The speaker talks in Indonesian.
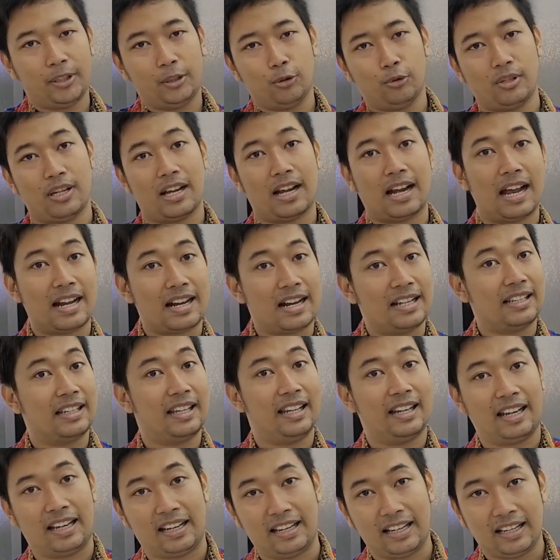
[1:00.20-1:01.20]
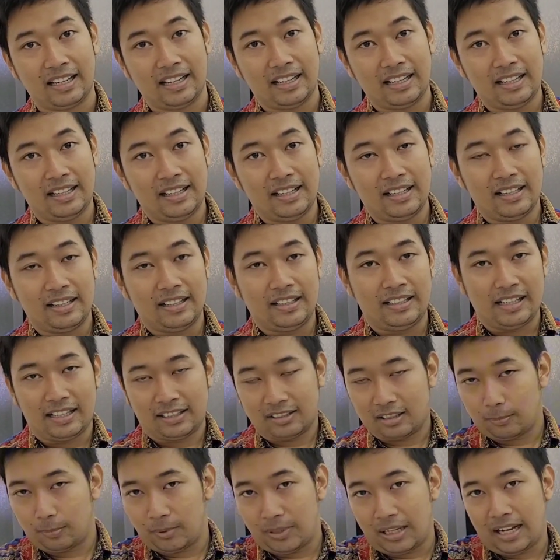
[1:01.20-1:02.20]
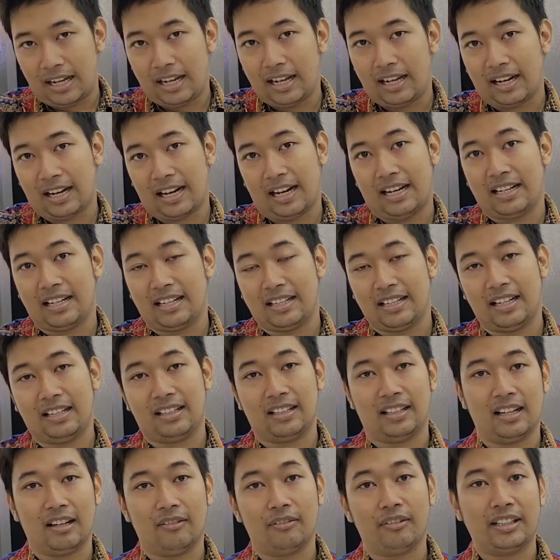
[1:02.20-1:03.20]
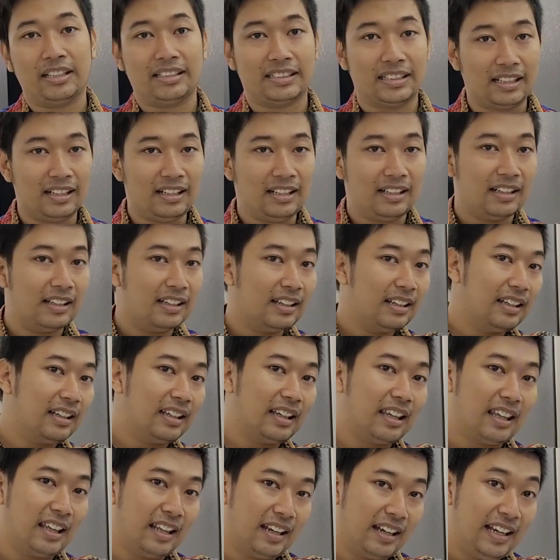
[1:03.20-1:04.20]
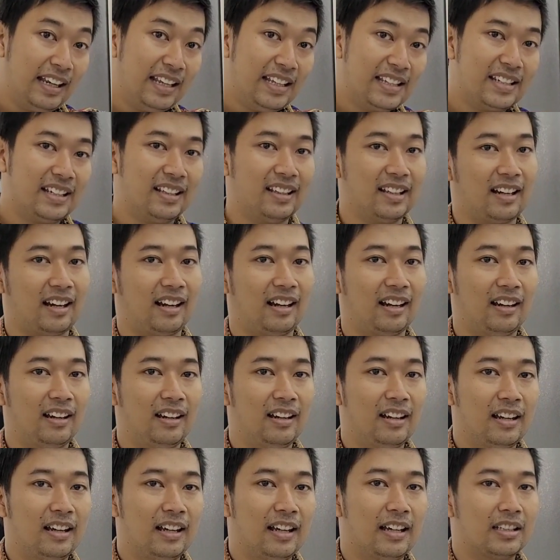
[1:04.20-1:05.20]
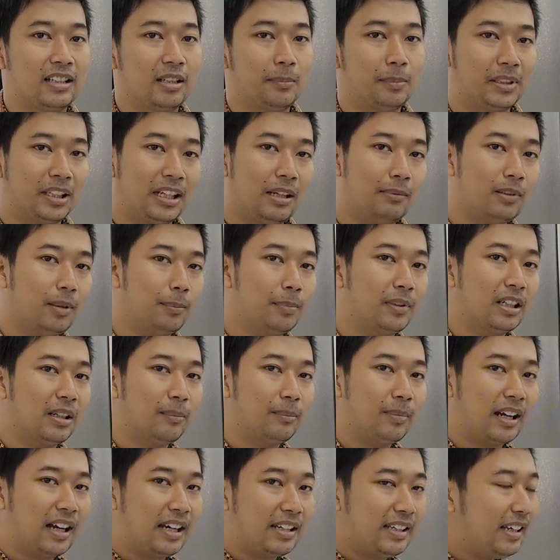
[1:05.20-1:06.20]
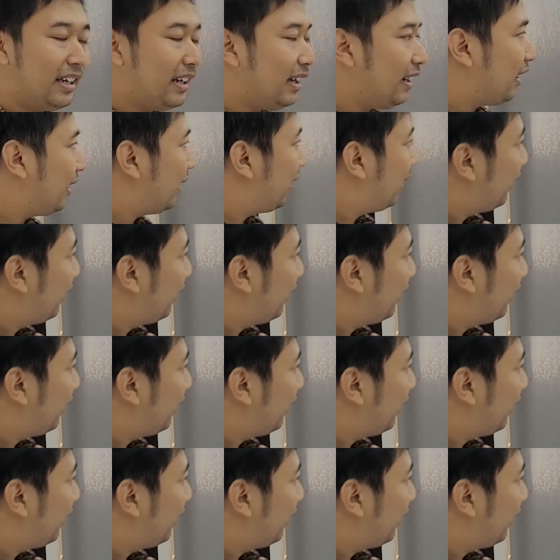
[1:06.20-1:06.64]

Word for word: yang pintunya kanan kiri. Yang sebelah kanannya adalah freezer, kiri chiller. Seperti apa penampakannya?